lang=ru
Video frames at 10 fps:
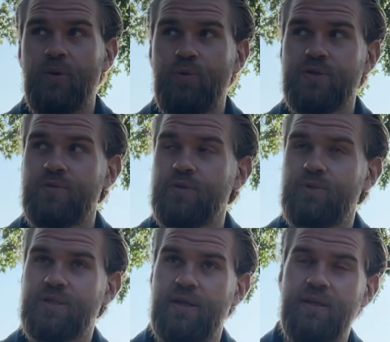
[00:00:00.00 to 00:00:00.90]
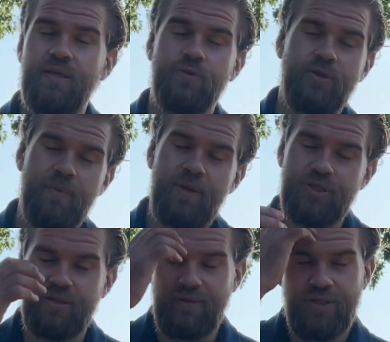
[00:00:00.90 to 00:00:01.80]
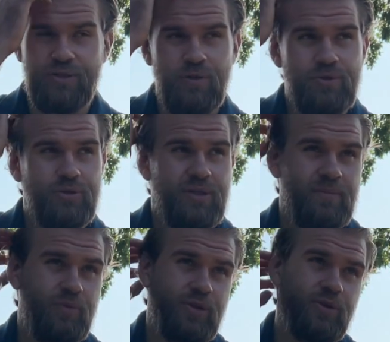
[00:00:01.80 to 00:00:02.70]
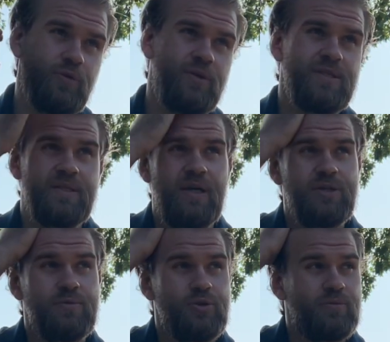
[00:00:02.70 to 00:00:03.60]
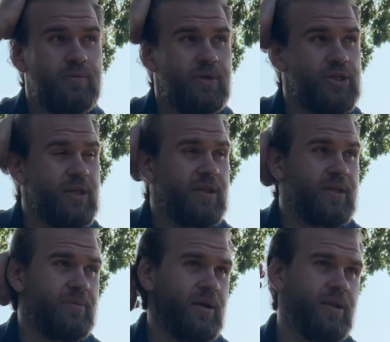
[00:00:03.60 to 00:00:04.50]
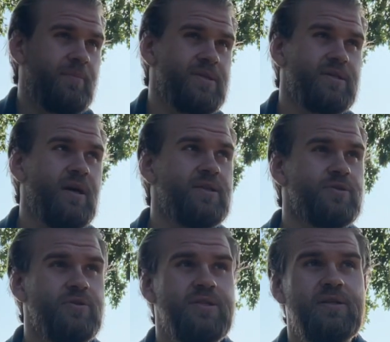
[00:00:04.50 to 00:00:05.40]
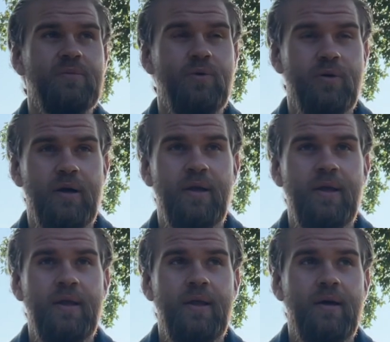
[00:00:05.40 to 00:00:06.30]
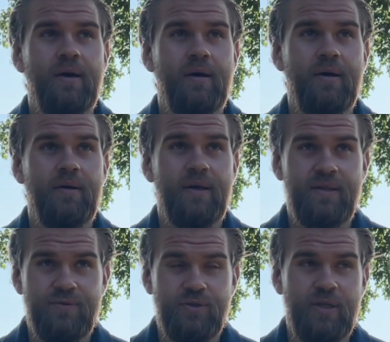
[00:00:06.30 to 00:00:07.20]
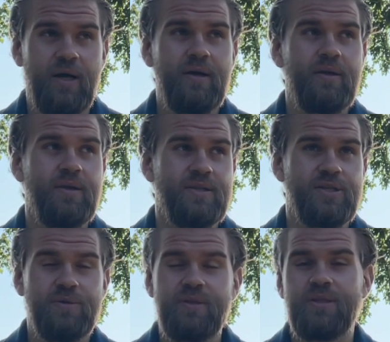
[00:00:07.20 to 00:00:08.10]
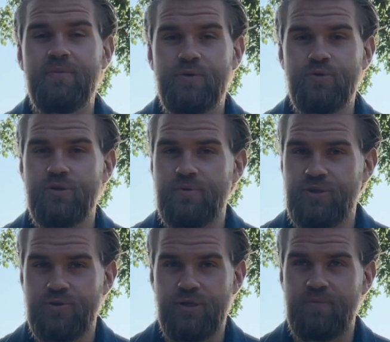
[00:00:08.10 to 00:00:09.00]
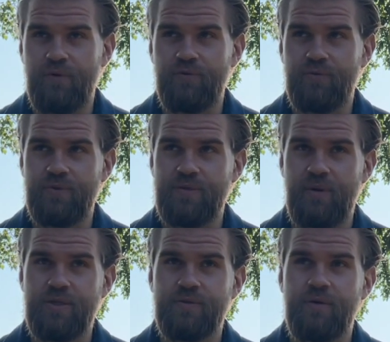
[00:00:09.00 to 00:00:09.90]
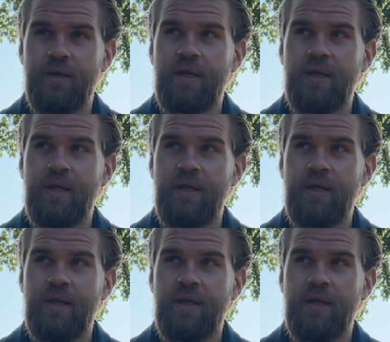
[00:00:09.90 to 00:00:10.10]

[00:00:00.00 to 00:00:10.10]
и плюс вообще можно сказать, Никит, ну ты опять же говоришь о том, что там будут какие-то другие задачи, мы что-то будем решать, да, там как-то пересекаются, но не сильно много. А, это все так. И зачем тогда мне нужно вообще изучать профильную математику?